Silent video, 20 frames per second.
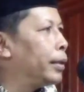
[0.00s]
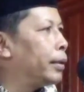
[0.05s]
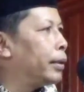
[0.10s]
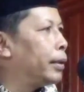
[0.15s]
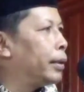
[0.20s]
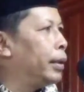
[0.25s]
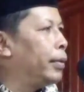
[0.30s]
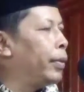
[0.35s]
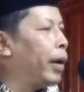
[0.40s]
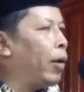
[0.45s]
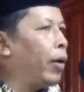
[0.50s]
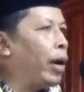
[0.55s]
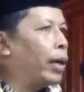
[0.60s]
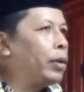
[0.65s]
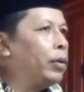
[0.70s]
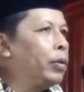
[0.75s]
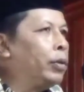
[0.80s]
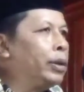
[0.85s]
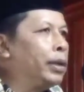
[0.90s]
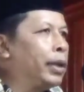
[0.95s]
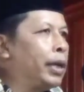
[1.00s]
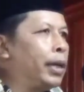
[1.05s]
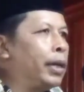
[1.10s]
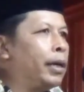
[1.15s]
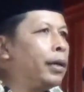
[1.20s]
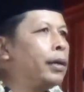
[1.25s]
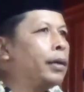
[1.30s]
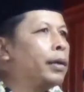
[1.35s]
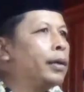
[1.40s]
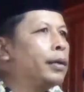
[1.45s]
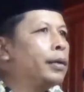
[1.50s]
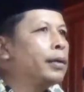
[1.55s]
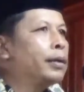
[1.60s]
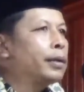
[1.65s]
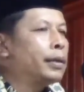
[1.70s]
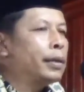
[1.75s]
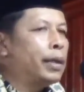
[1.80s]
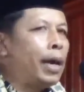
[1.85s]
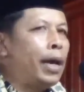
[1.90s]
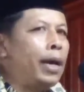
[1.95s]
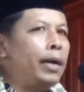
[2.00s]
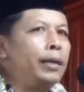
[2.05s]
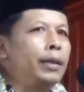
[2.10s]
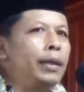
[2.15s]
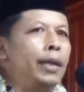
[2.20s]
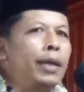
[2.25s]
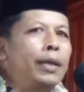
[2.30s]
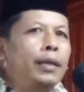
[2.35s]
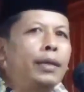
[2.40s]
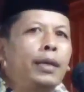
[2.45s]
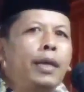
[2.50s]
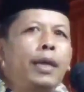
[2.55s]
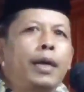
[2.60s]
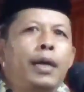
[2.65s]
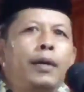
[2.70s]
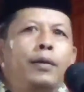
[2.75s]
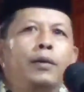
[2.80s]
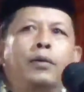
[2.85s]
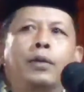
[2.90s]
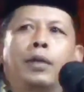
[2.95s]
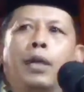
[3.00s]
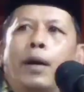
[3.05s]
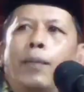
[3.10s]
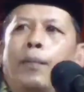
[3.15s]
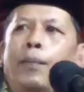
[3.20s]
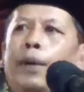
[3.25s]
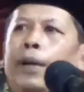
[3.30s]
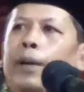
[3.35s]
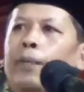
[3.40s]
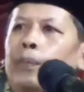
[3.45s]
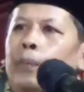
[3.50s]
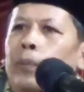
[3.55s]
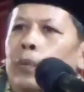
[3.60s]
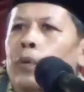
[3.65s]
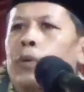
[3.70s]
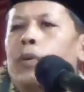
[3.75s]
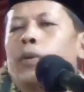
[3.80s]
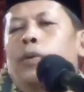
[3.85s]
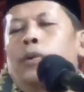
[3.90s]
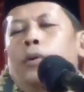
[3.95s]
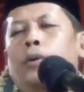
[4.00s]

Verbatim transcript: tiba waktunya, saatnya dia akan juga menempuh